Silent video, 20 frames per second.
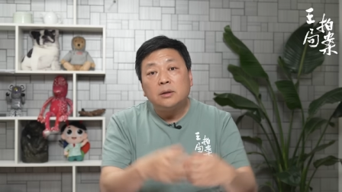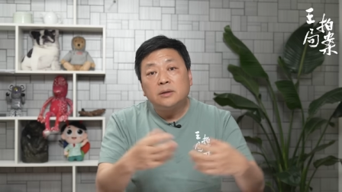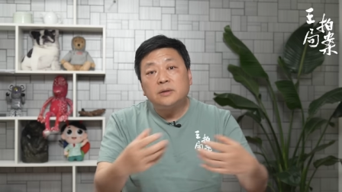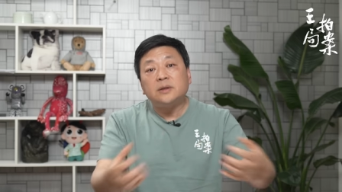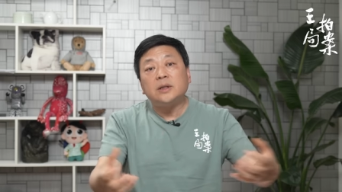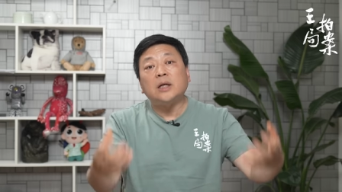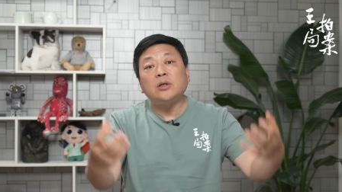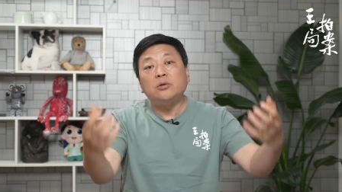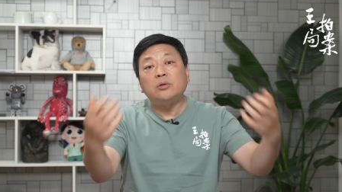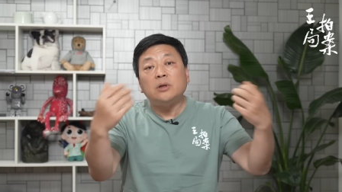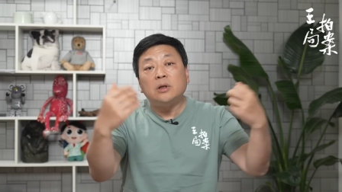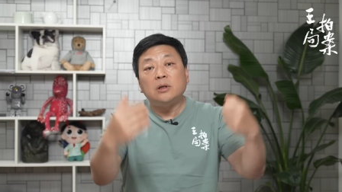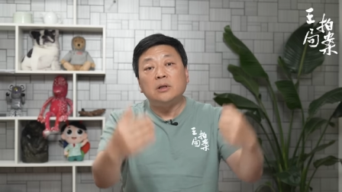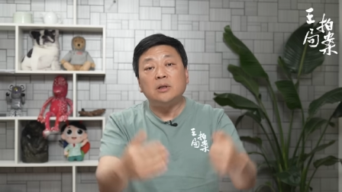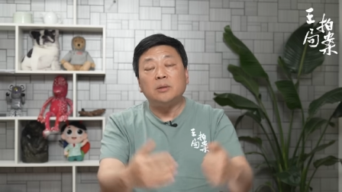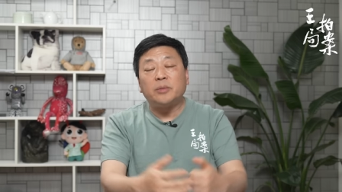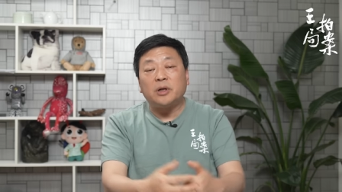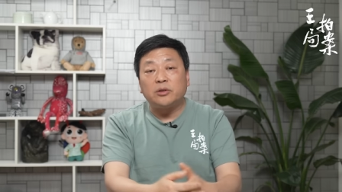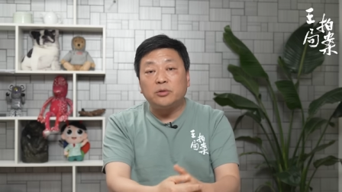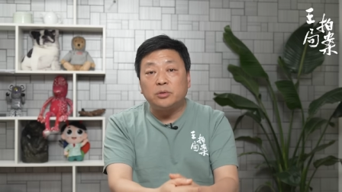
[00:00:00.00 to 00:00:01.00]
再去跟
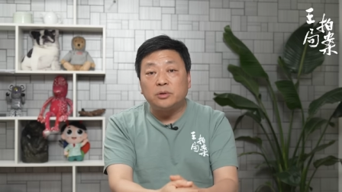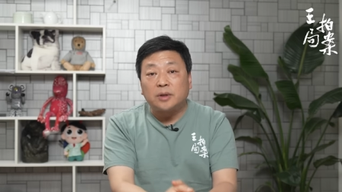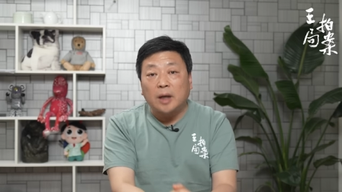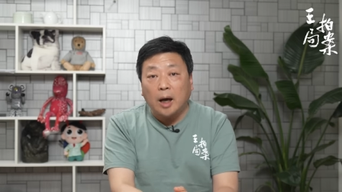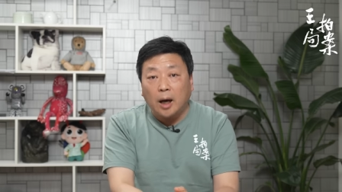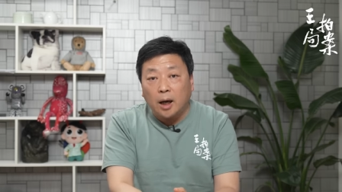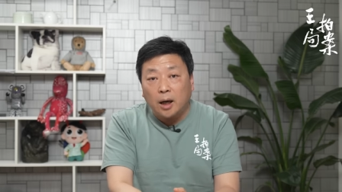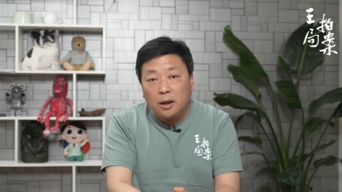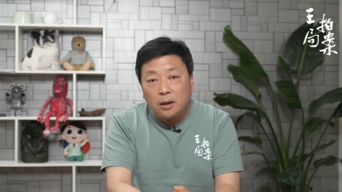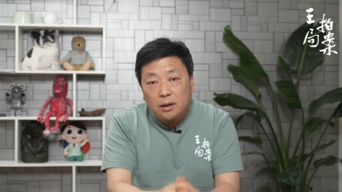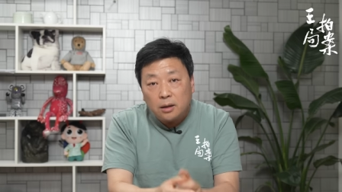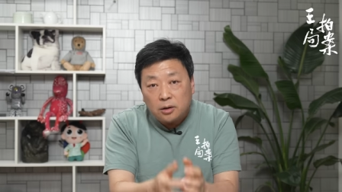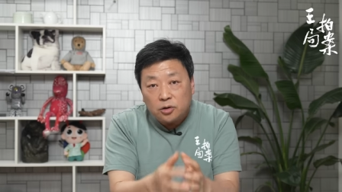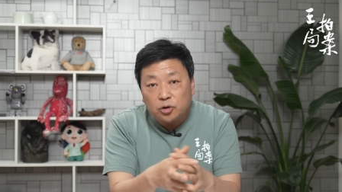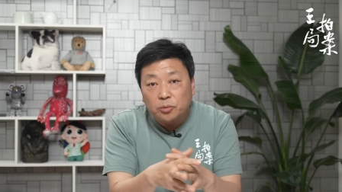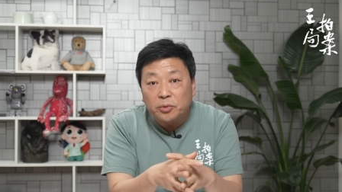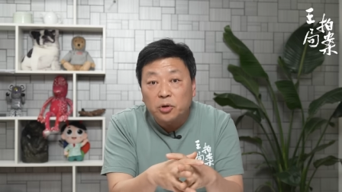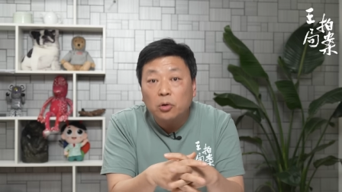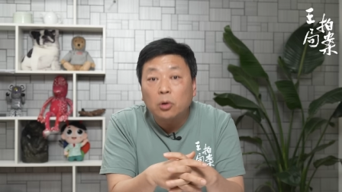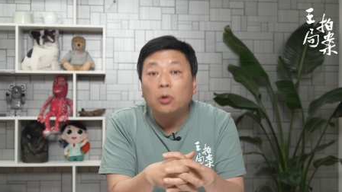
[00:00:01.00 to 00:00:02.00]
日本人去打
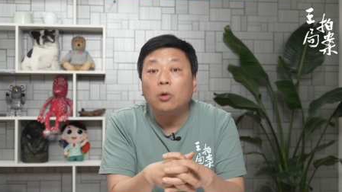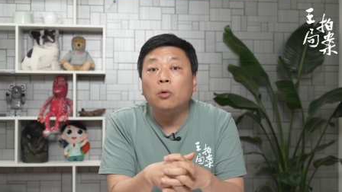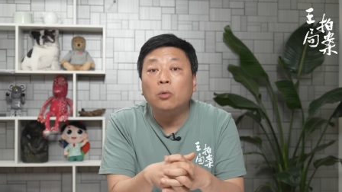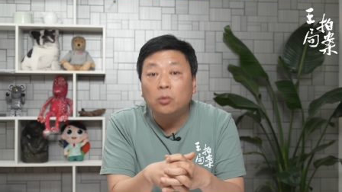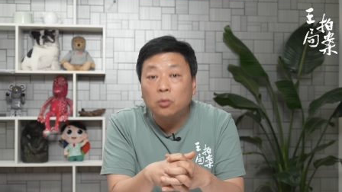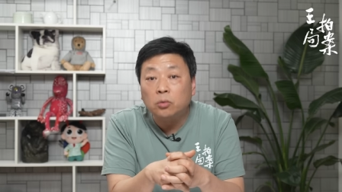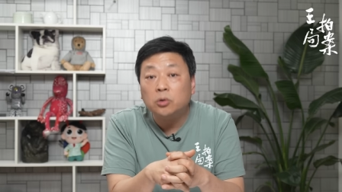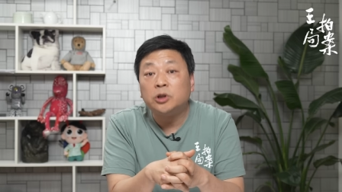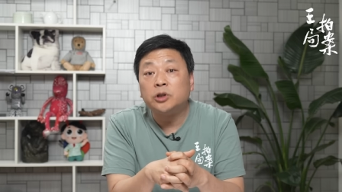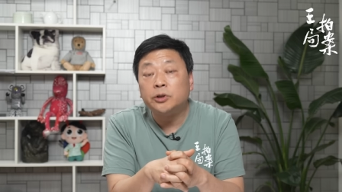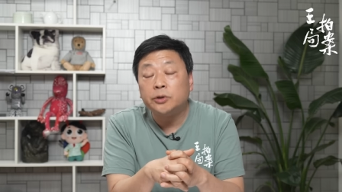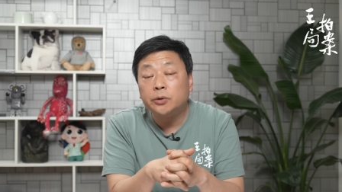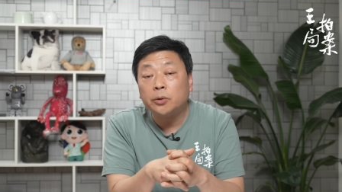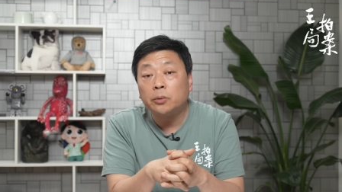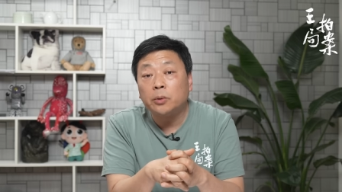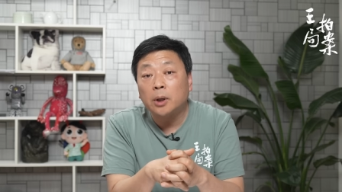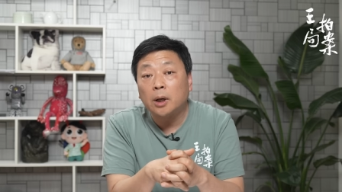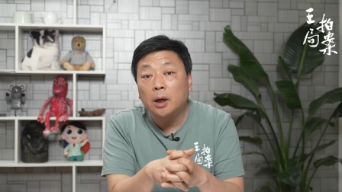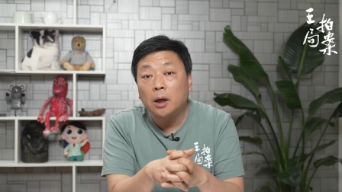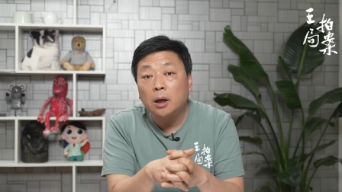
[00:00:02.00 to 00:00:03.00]
就没有后顾之
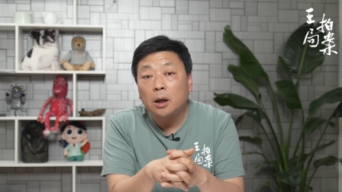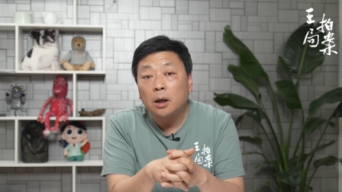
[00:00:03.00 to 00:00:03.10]
忧了。